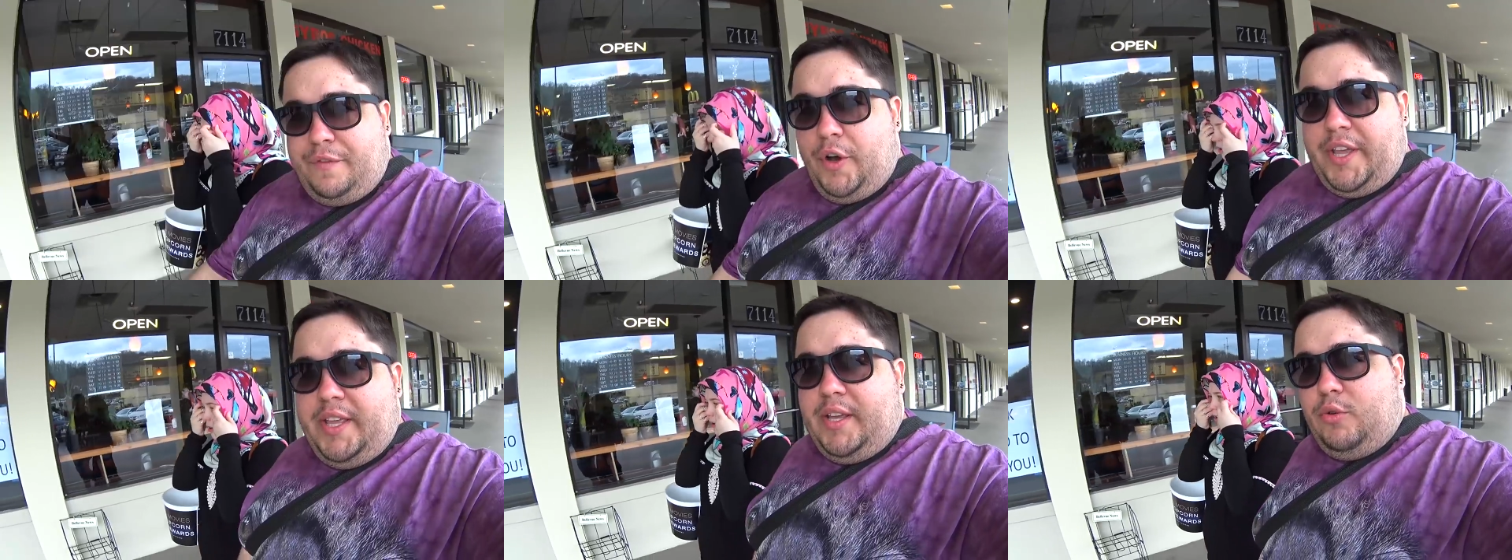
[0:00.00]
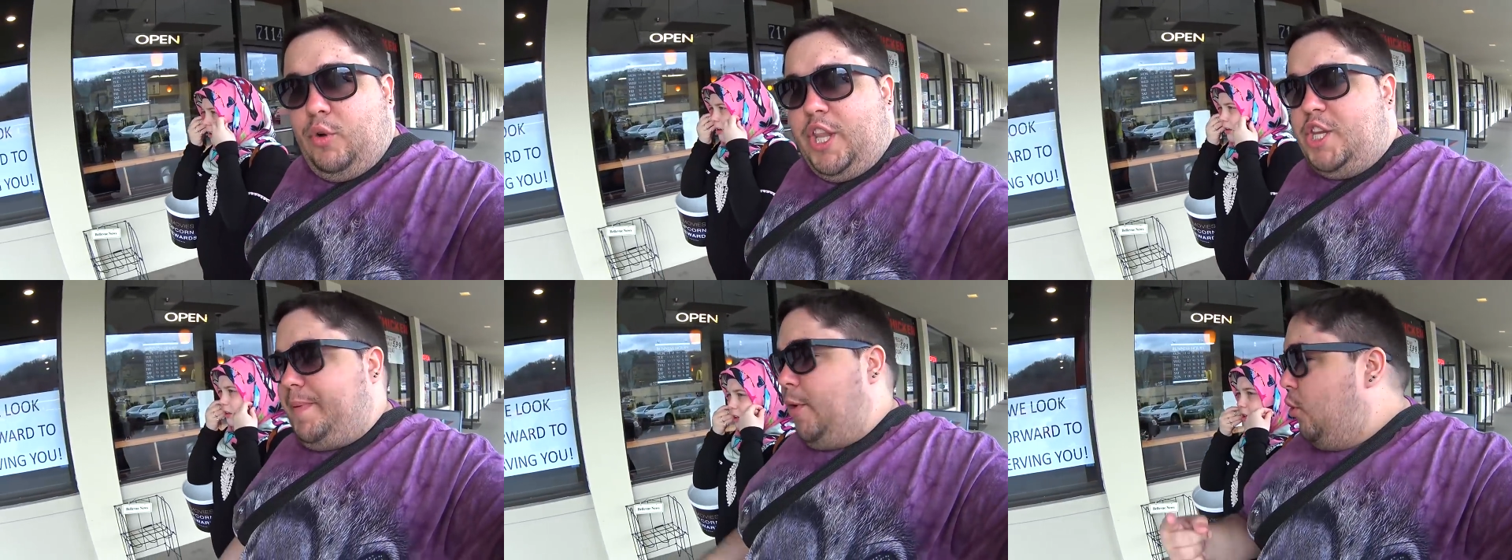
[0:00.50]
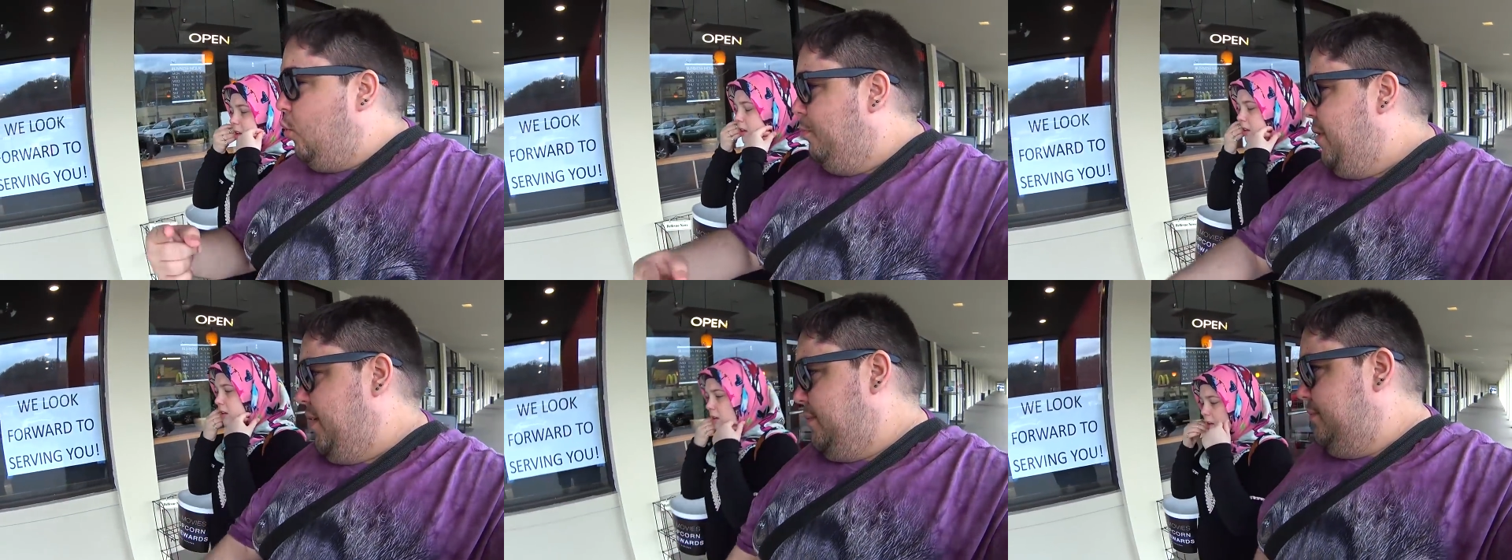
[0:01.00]
foi quando a gente pegou o
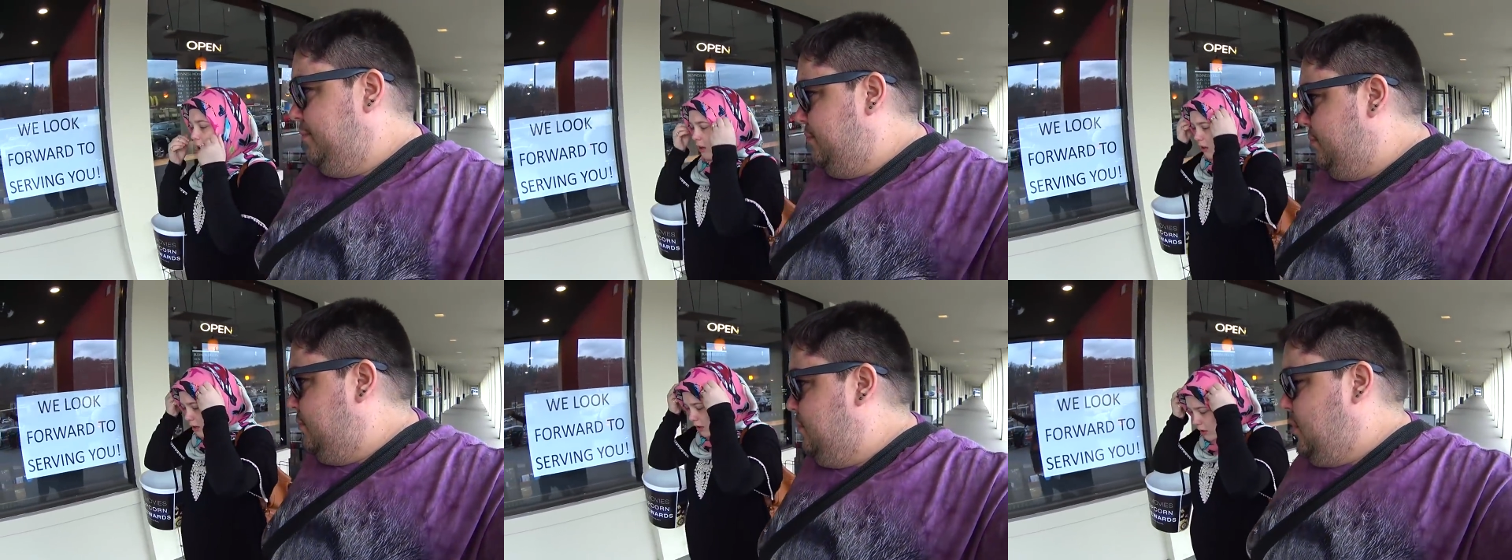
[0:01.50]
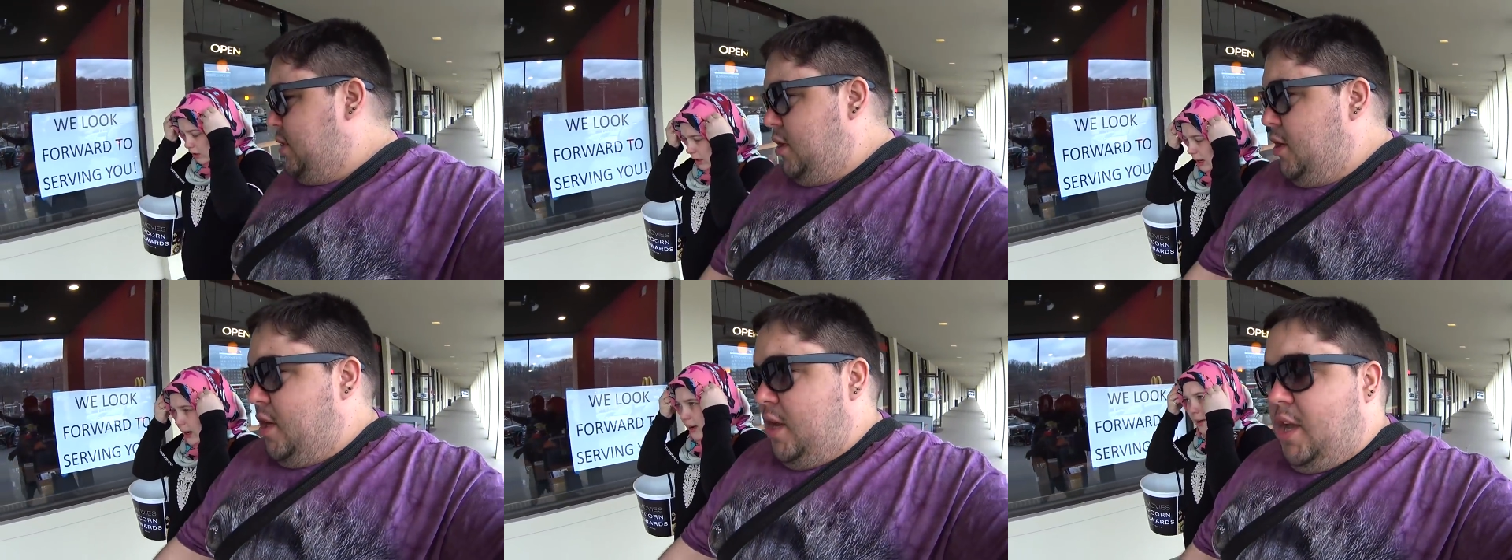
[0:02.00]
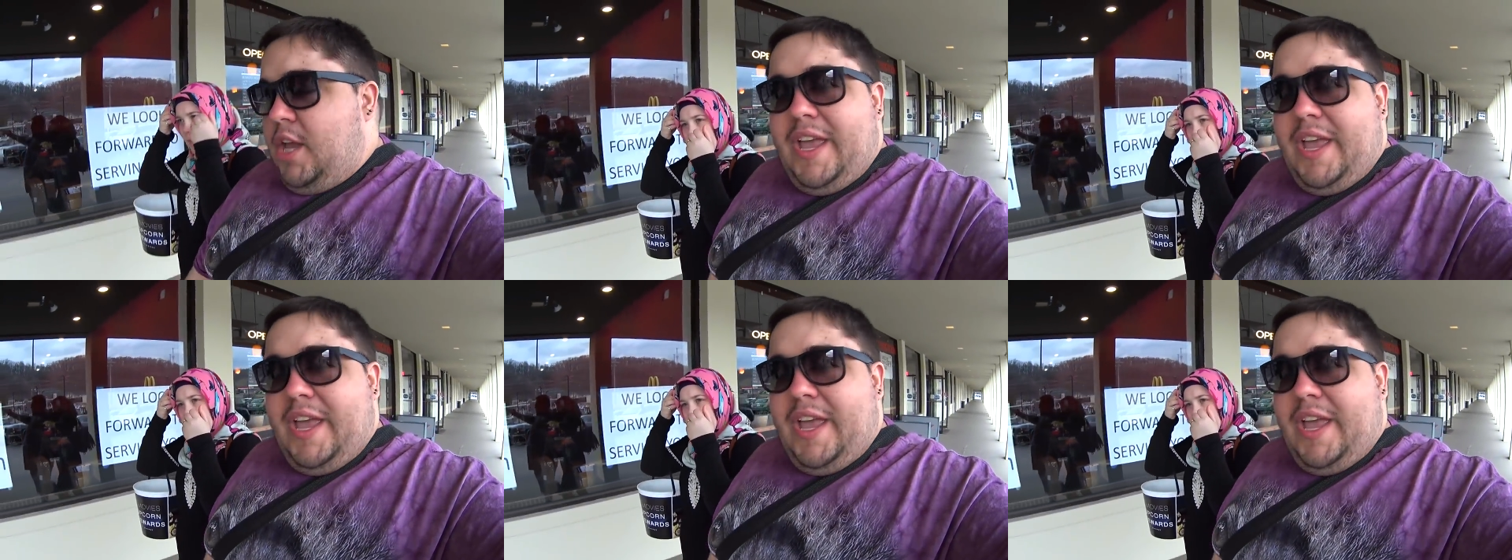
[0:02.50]
Uber. Ah.